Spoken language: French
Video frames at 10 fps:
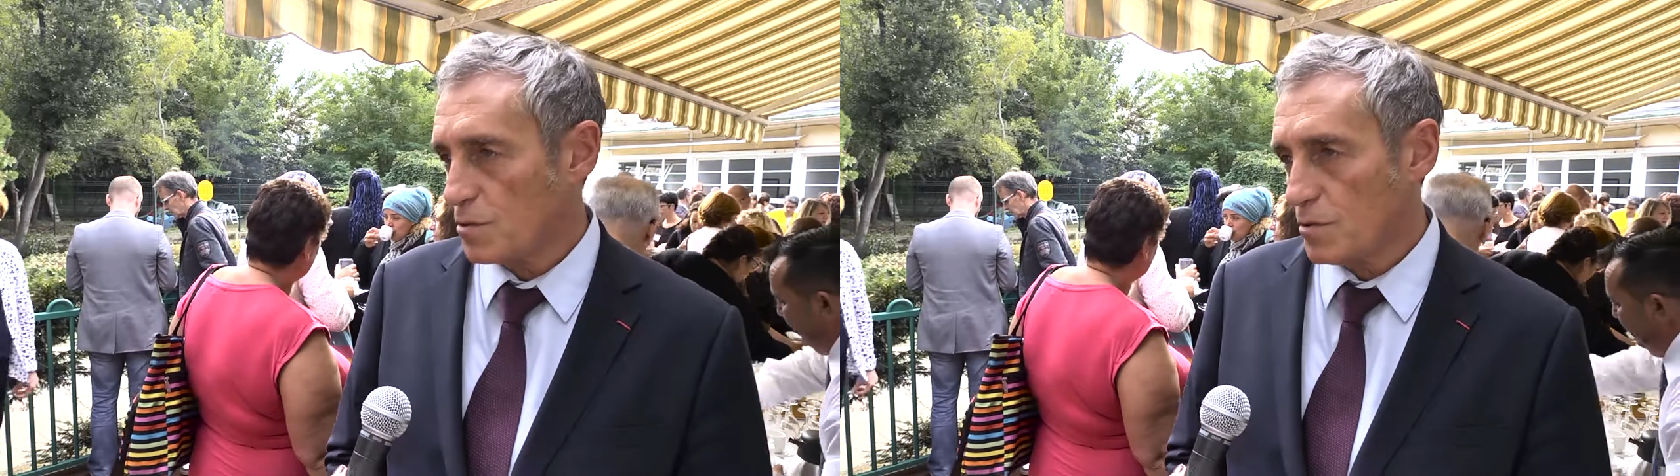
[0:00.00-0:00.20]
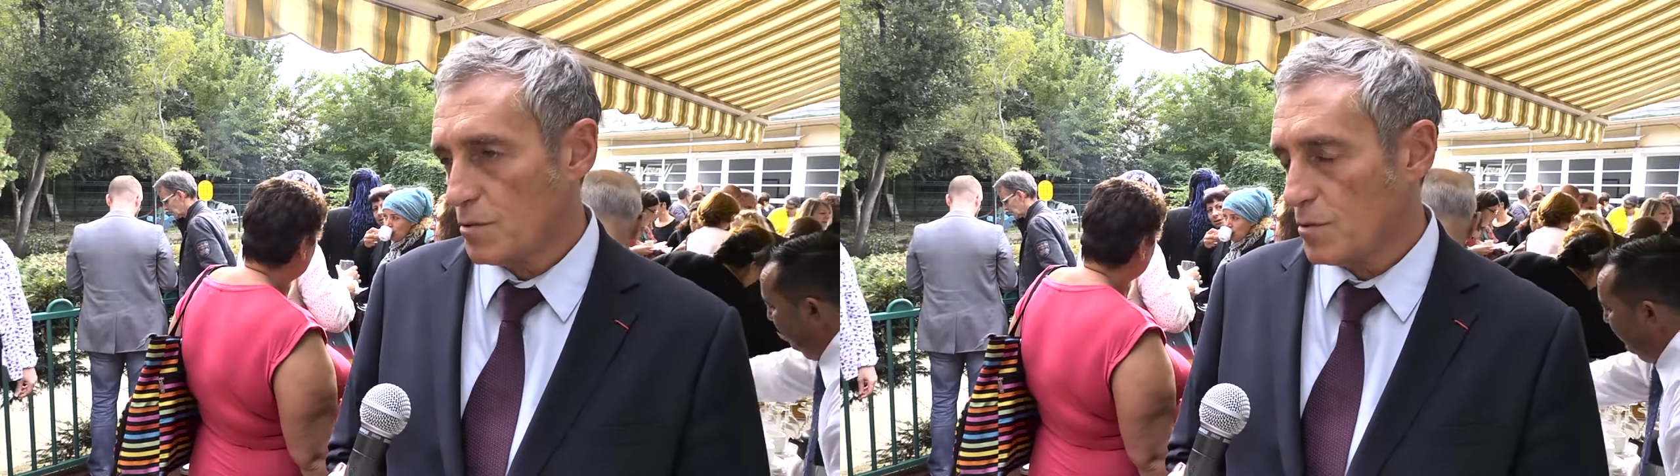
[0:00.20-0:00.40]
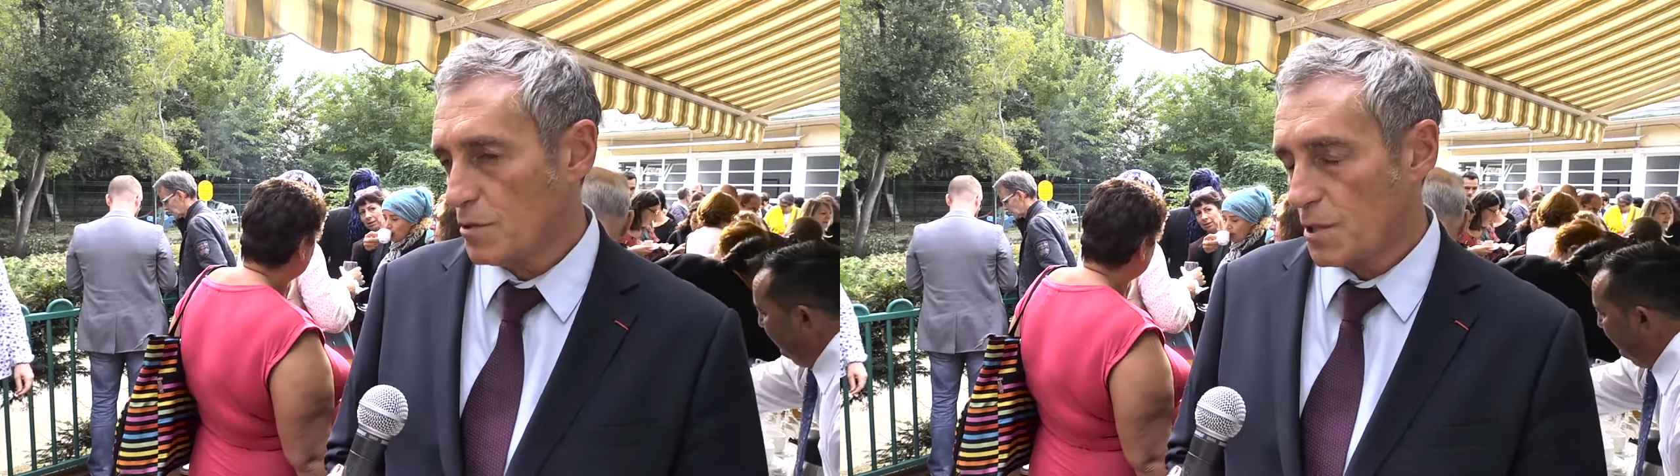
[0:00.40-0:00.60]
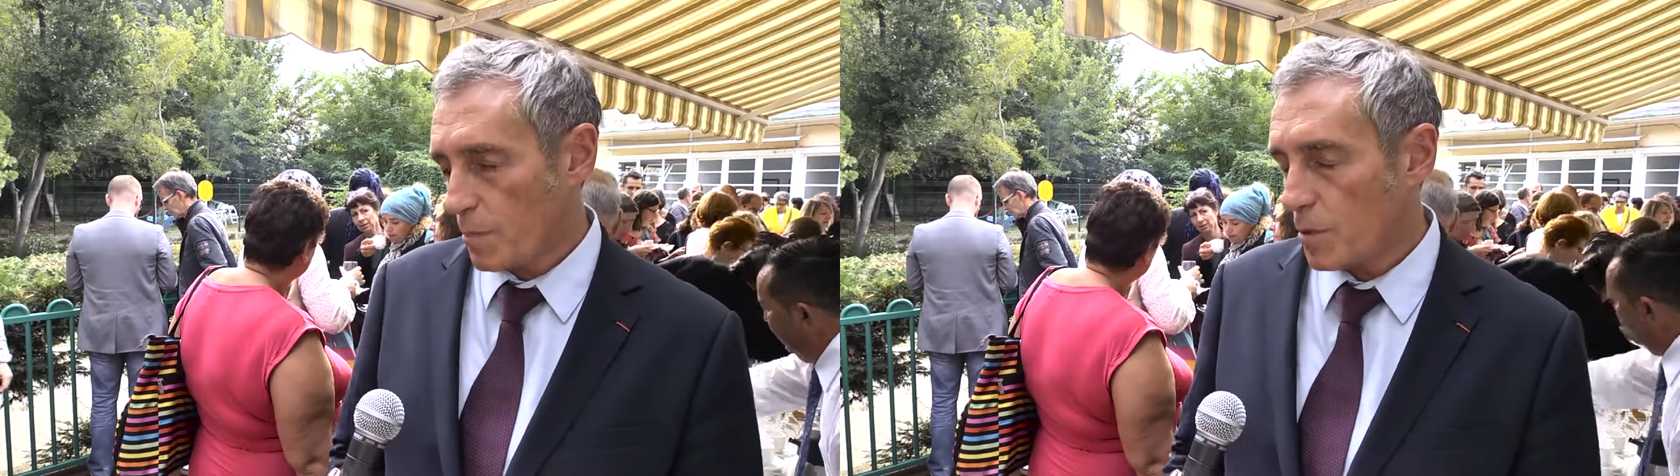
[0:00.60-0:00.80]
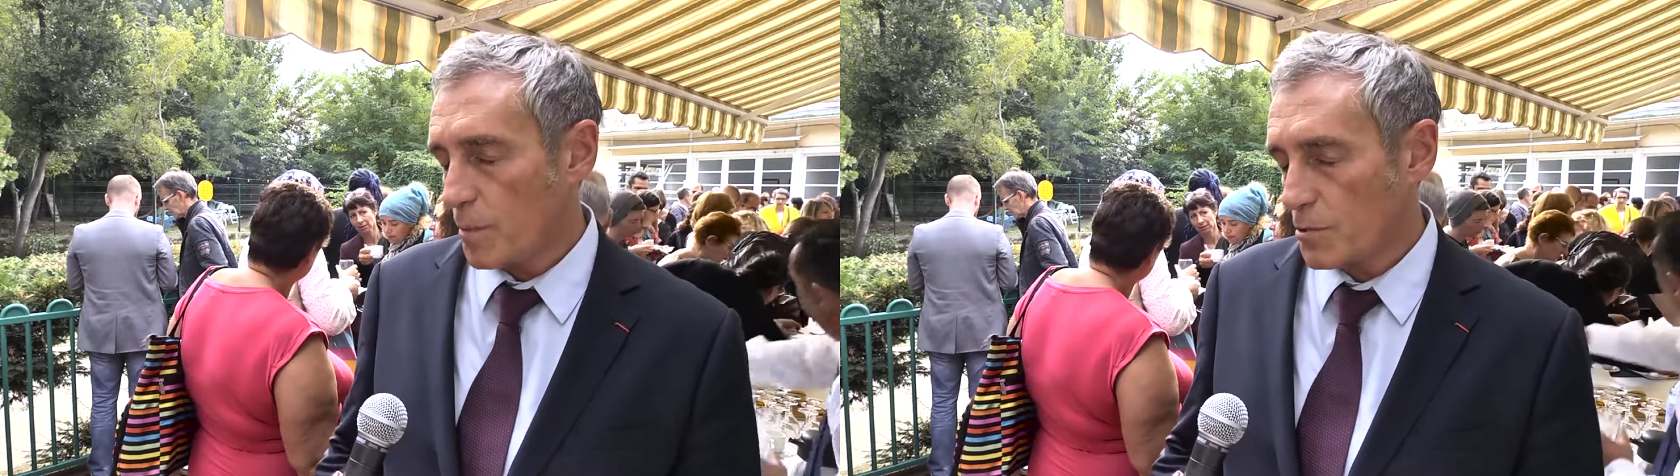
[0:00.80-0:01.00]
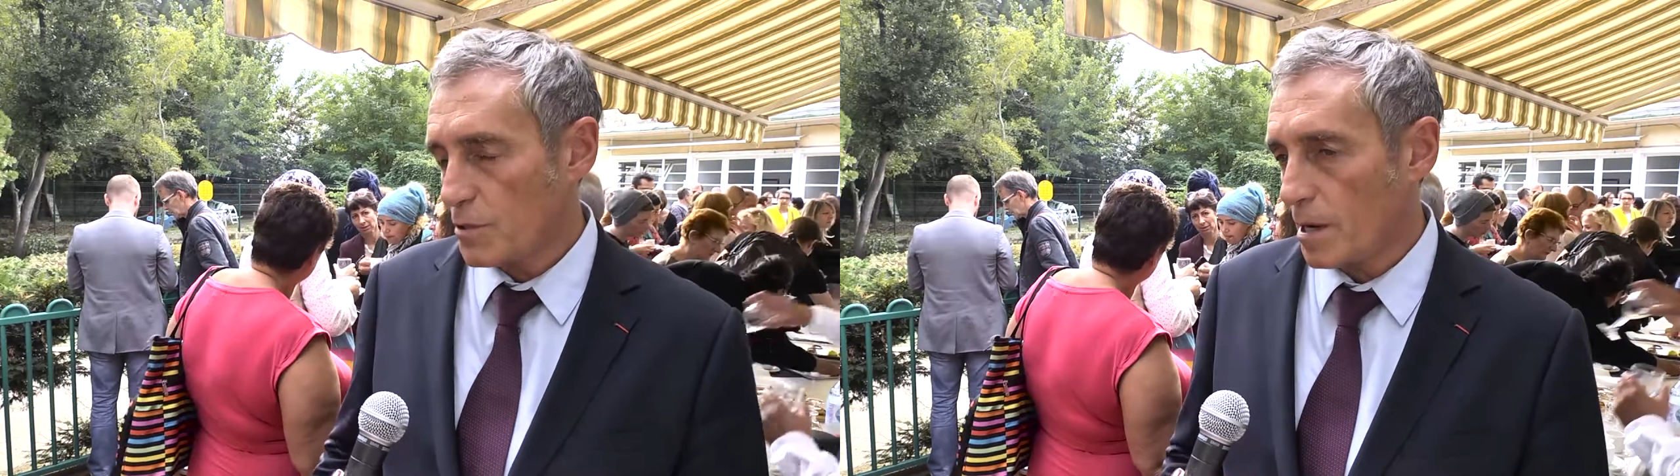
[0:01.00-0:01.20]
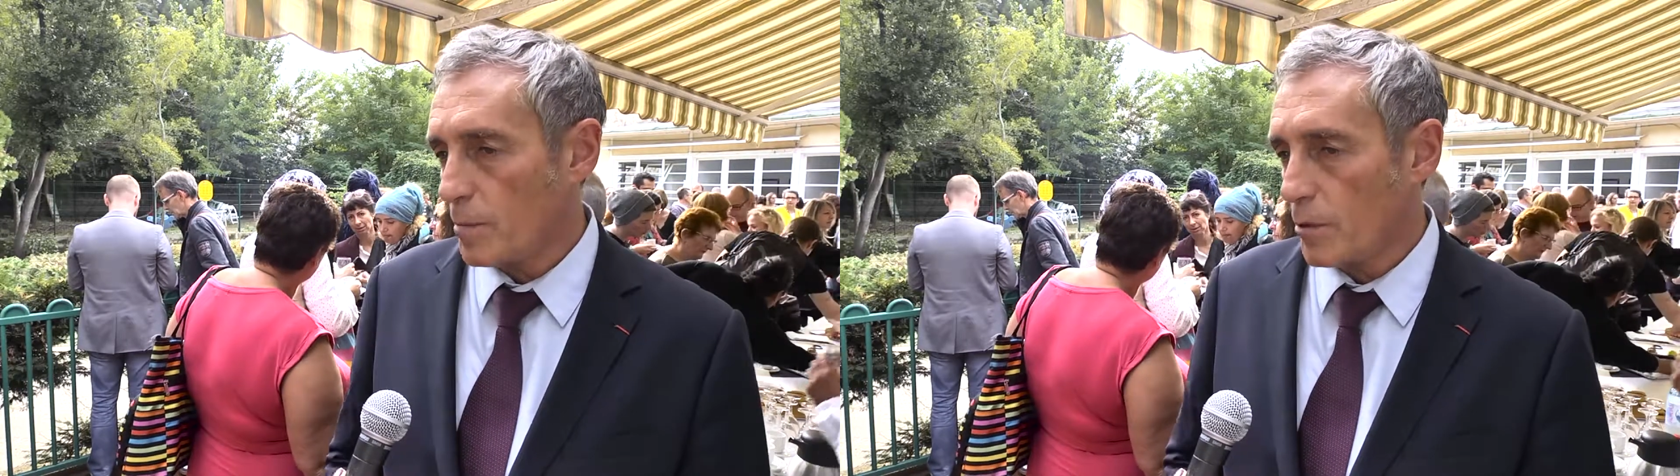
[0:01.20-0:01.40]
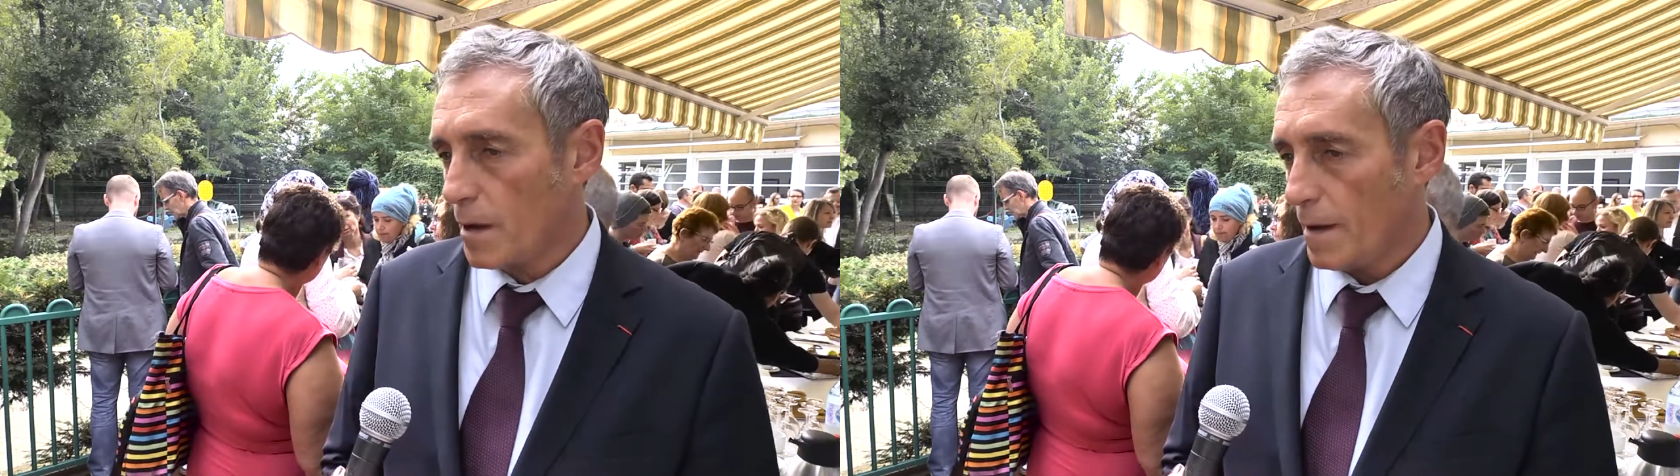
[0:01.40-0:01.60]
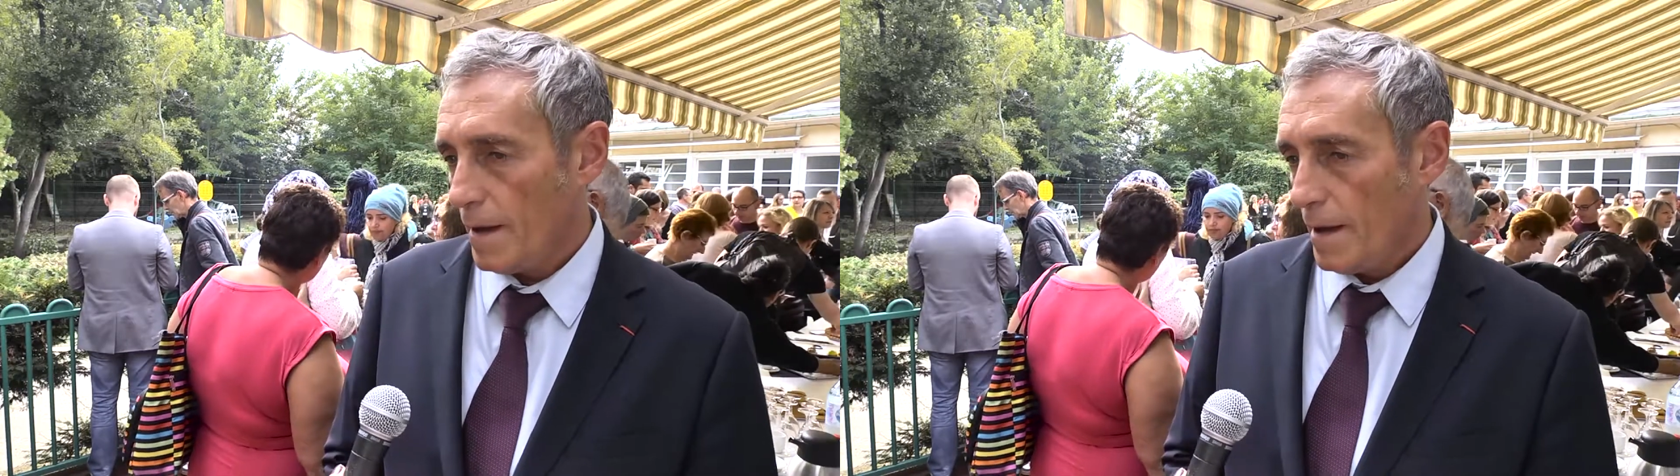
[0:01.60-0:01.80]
euh, qui proposent de l'emploi.